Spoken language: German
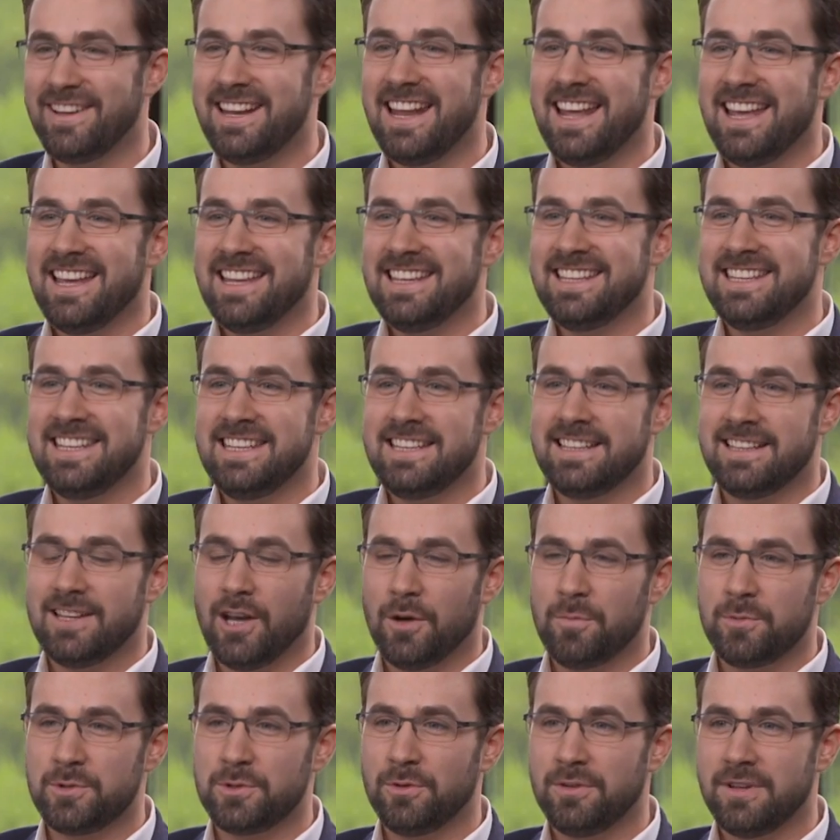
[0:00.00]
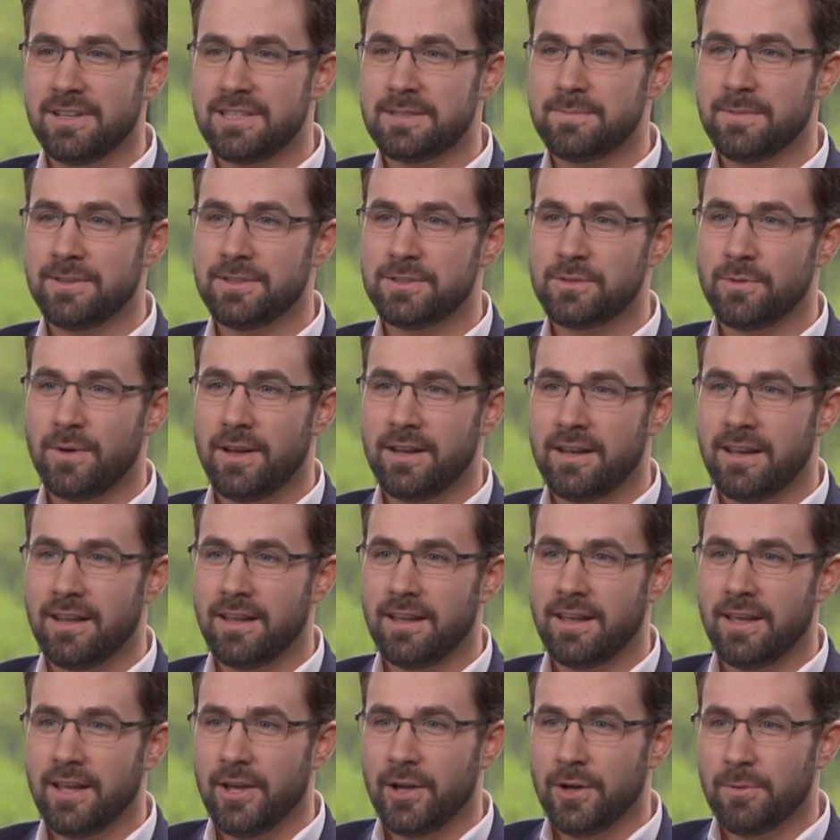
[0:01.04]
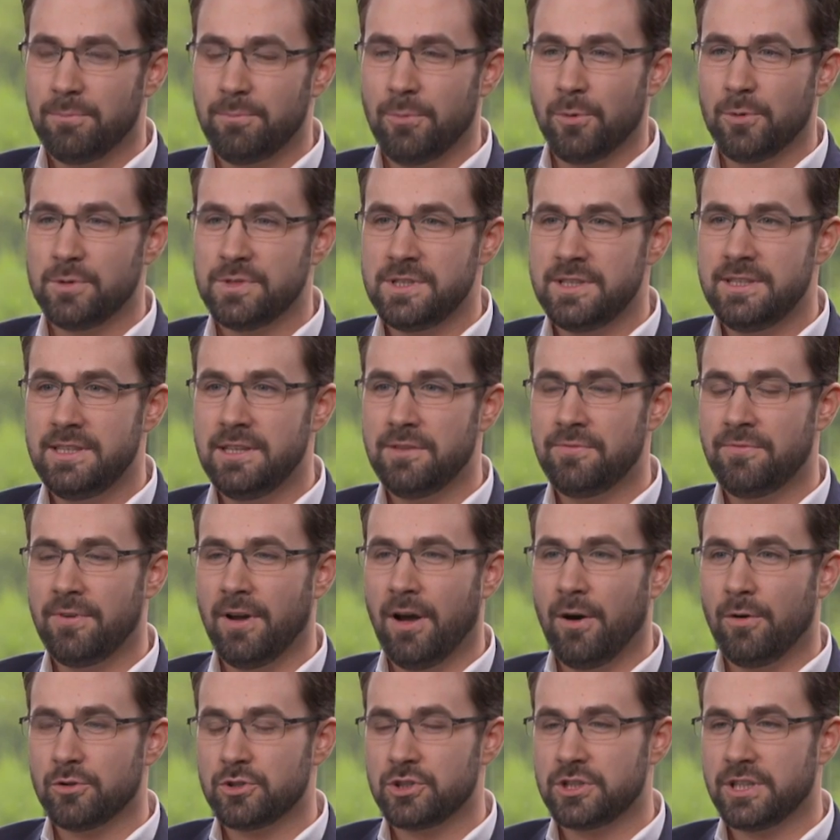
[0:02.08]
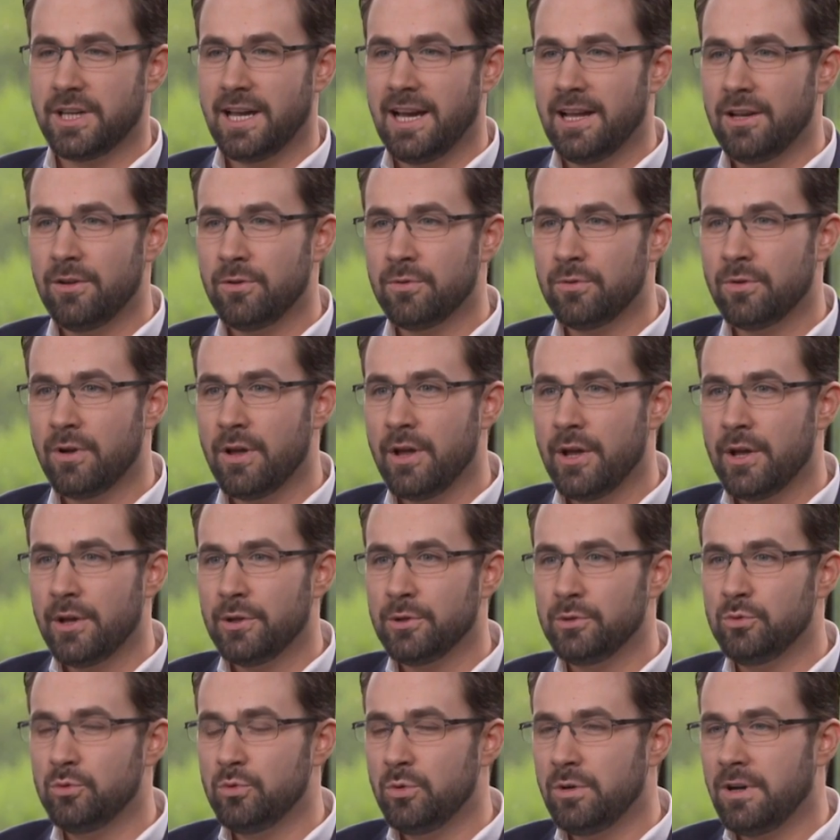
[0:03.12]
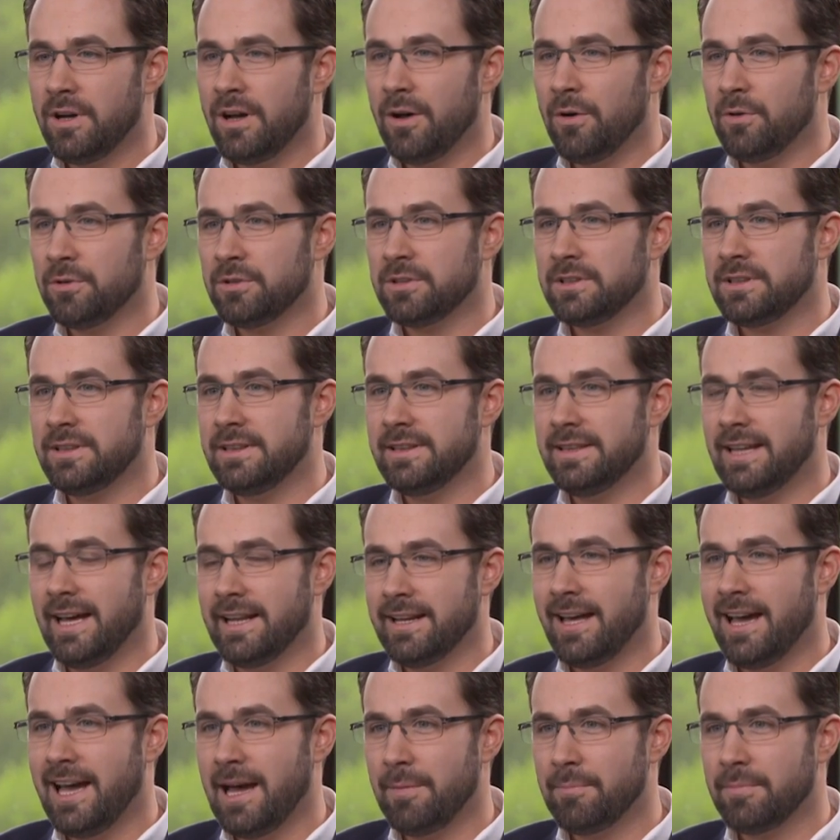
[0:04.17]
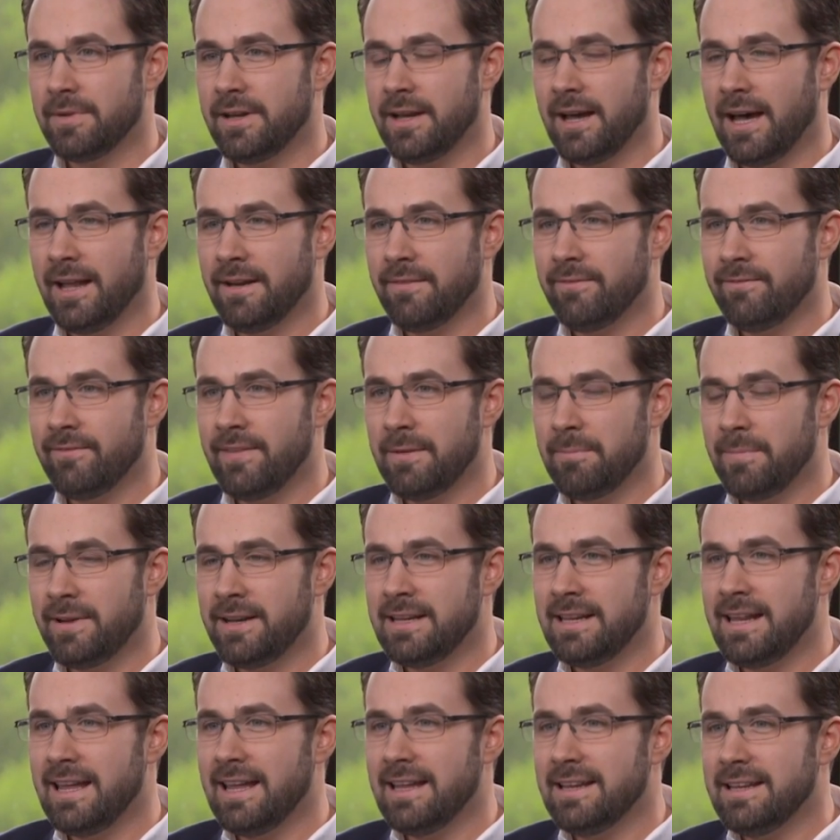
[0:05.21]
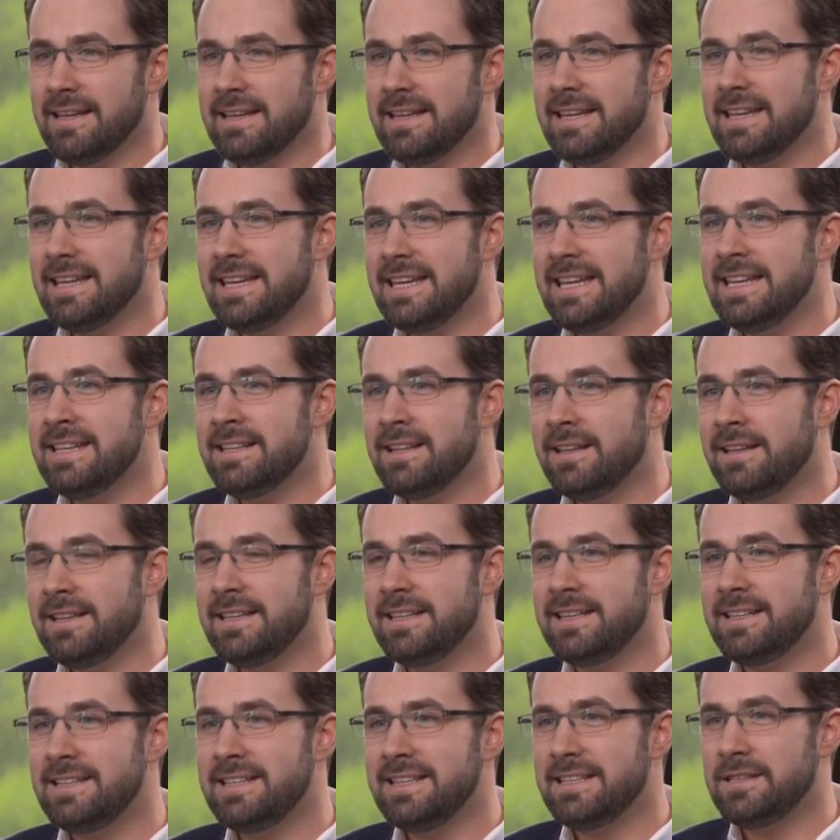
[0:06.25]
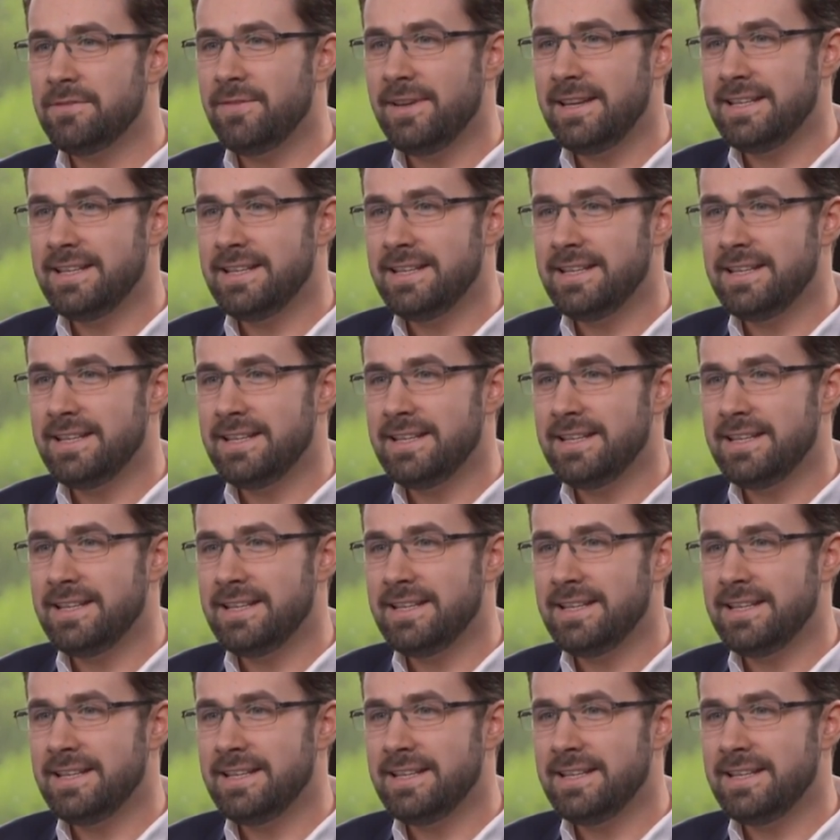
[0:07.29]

Weil ich, ich glaube schon, dass man so eine positive Ausstrahlung nur auch dann haben kann, wenn man innerlich nicht